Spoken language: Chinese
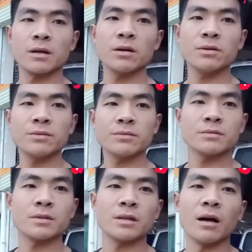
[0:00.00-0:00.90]
哦，
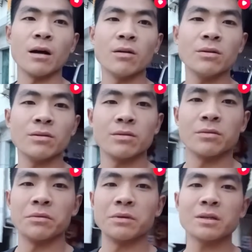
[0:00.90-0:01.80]
大家好，
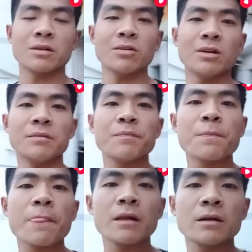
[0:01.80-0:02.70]
我是车轮。
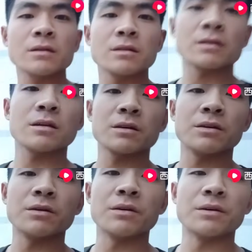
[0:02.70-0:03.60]
这
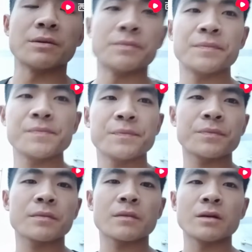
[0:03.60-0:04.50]
个，
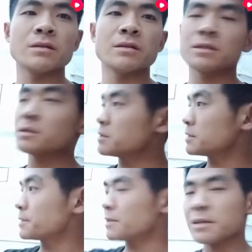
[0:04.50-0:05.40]
呃，
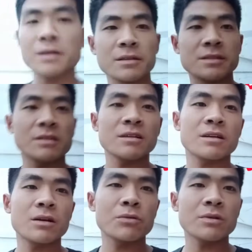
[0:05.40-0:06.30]
今天接个
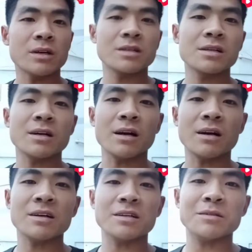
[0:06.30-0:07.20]
客户的车
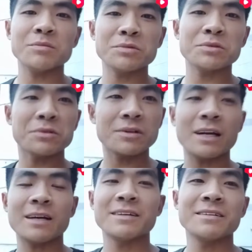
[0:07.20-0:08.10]
啊，很不愉
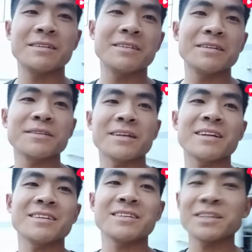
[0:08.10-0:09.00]
快，但
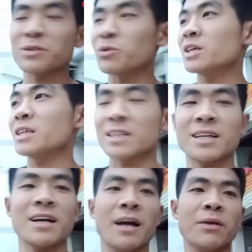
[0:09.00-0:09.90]
是这活也得
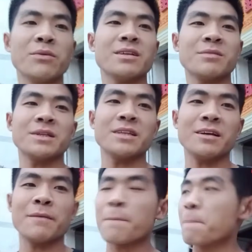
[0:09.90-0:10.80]
干。为什么呢？
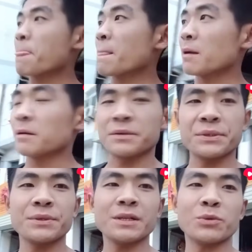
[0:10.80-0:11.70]

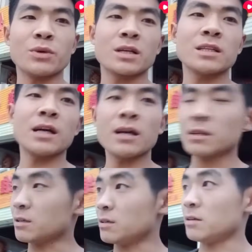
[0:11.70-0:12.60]
因为我跟他
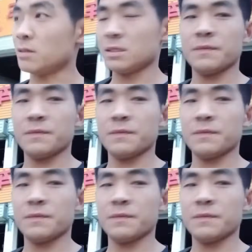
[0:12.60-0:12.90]
这个